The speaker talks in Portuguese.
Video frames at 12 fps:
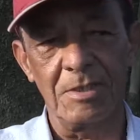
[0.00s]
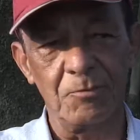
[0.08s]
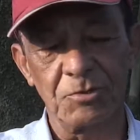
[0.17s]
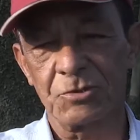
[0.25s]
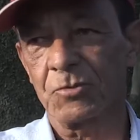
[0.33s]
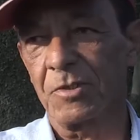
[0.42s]

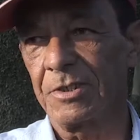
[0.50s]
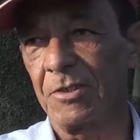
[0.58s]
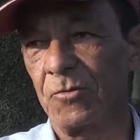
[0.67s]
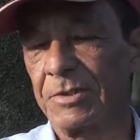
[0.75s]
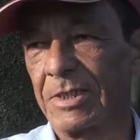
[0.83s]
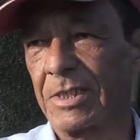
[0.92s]
Seu Pedro
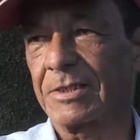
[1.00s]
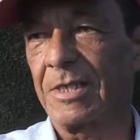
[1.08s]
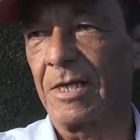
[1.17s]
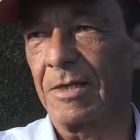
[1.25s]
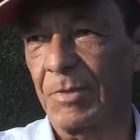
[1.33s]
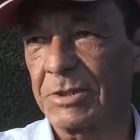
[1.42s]
mora
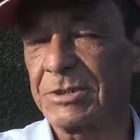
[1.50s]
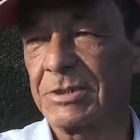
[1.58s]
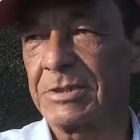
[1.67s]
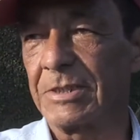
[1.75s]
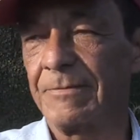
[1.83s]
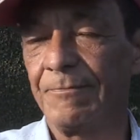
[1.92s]
na Vila
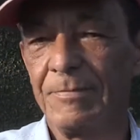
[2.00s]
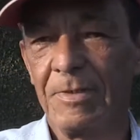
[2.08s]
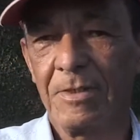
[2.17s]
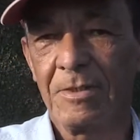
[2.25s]
Alpina e